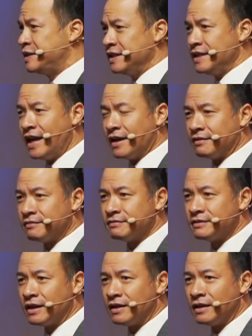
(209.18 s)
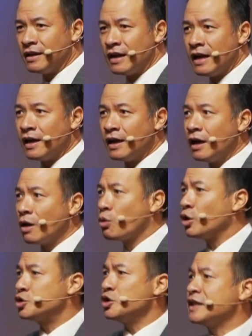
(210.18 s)
经验。
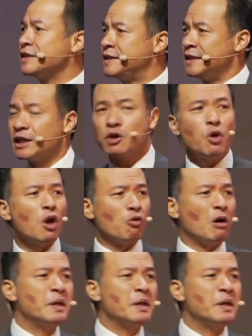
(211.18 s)
过去这几个月，我